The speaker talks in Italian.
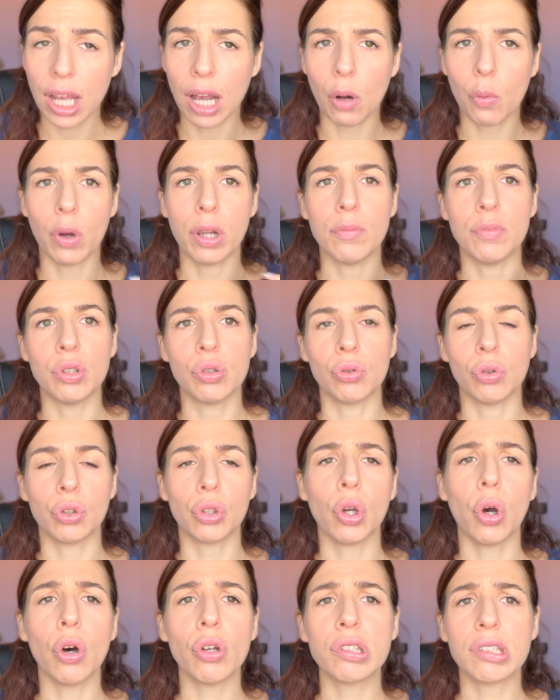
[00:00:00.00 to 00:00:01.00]
a quel
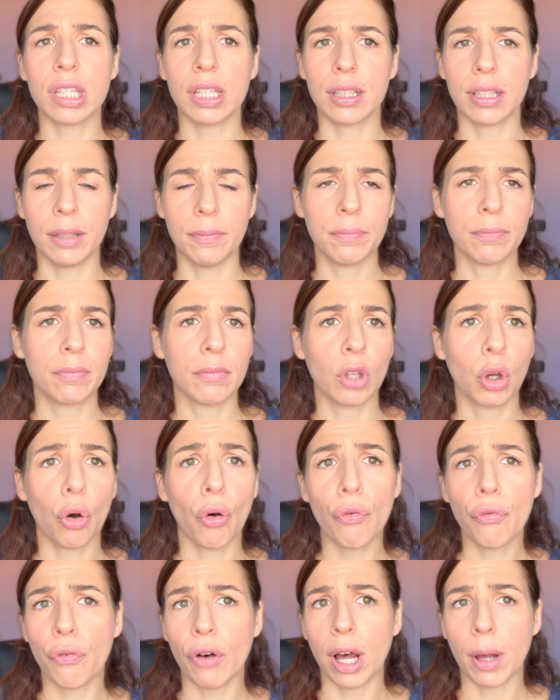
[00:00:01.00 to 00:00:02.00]
bisogno, ho sete, ho
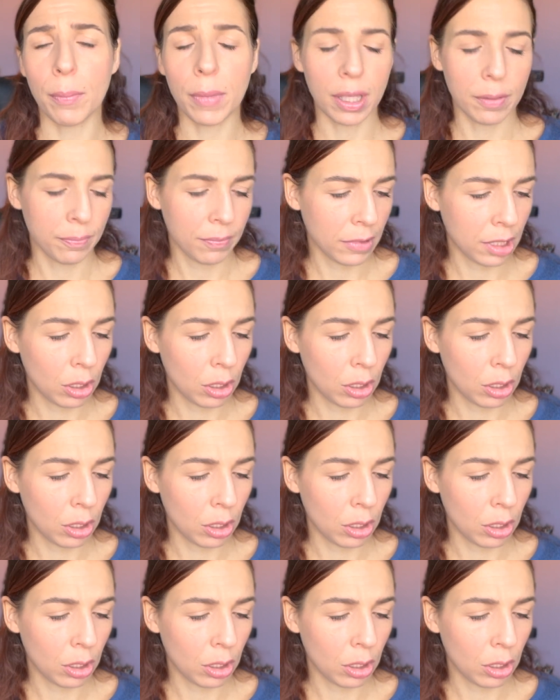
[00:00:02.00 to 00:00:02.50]
fame,